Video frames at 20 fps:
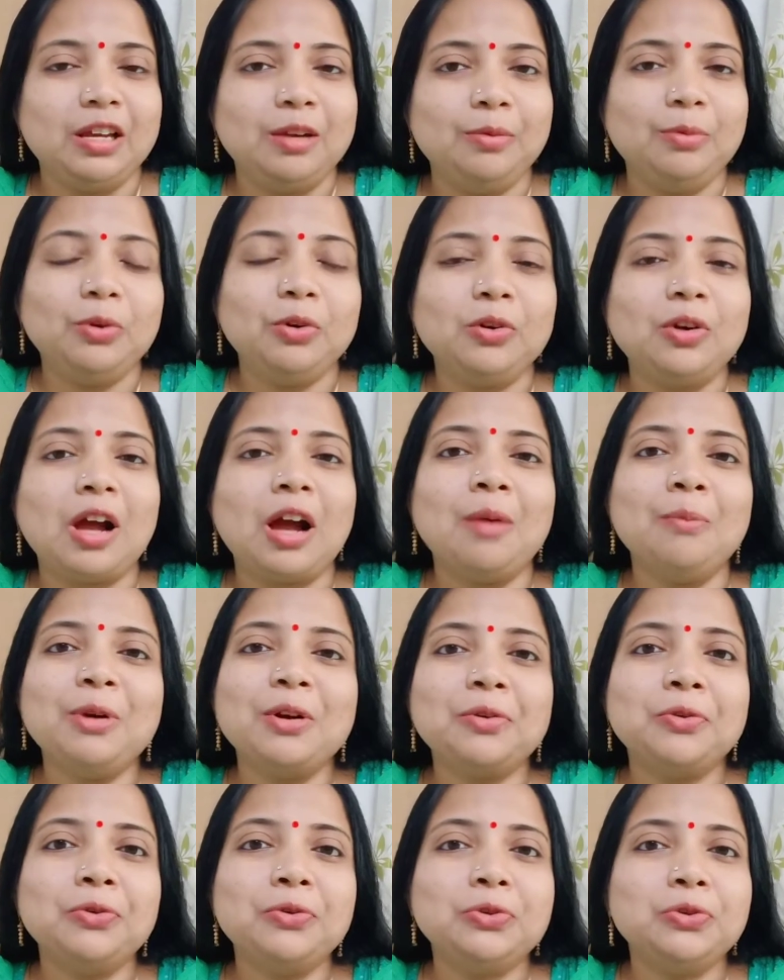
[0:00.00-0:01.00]
এবং আমার
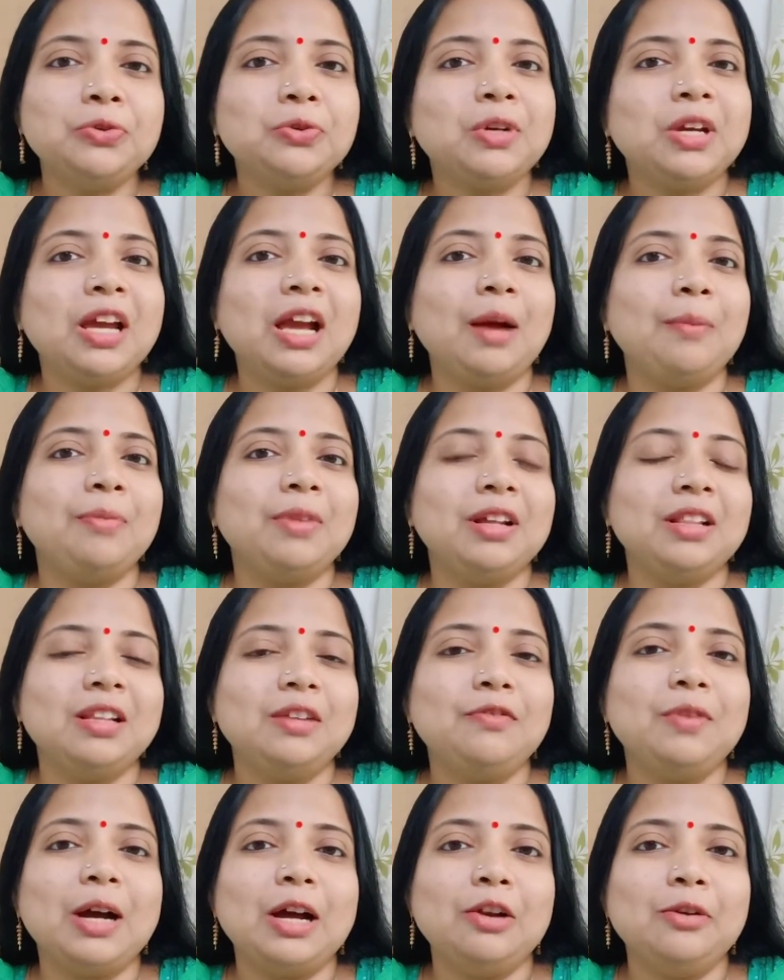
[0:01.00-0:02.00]
কুচুকে
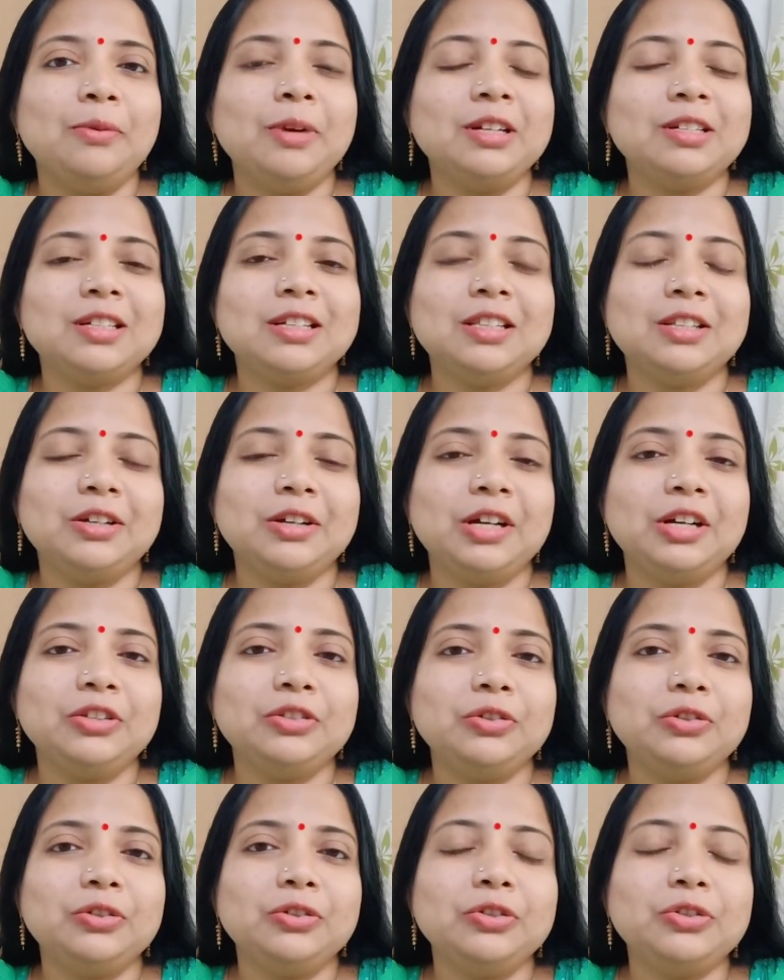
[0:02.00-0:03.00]
আপনাদের ভালোবাসা দেওয়ার
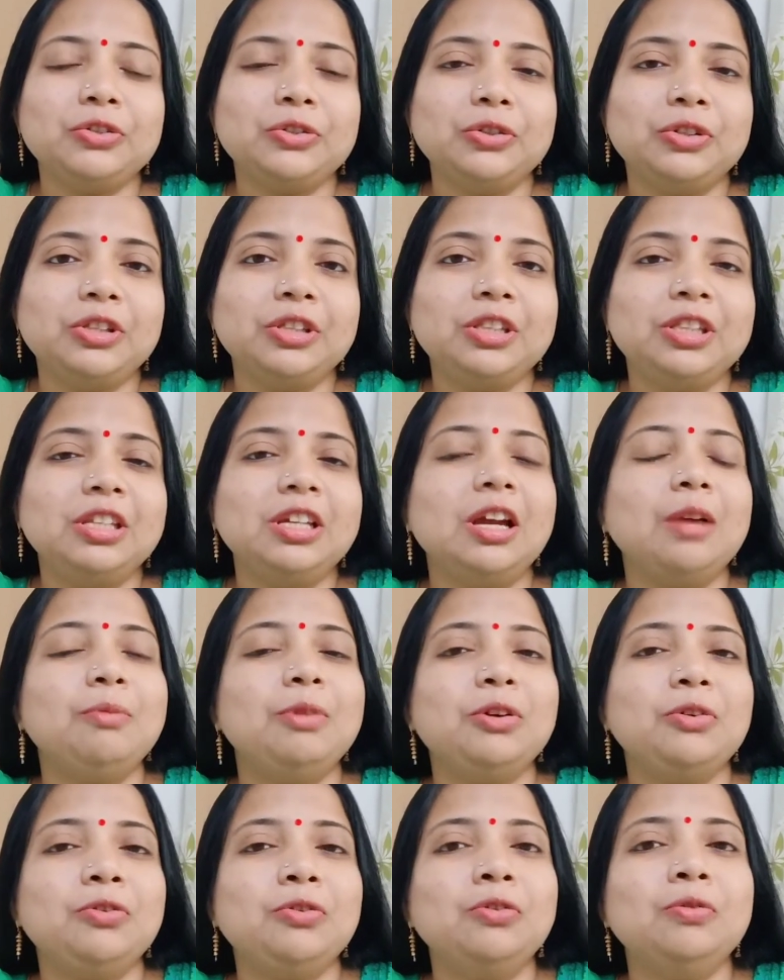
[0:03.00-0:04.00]
জন্য সত্যি
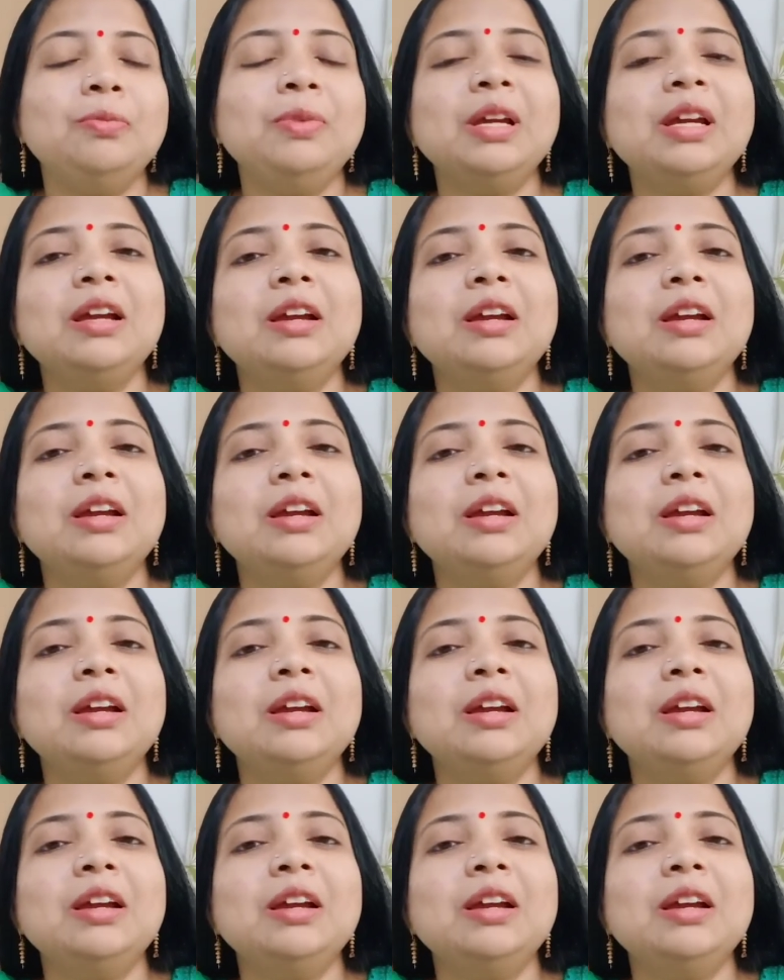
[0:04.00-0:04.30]
আমি খুবই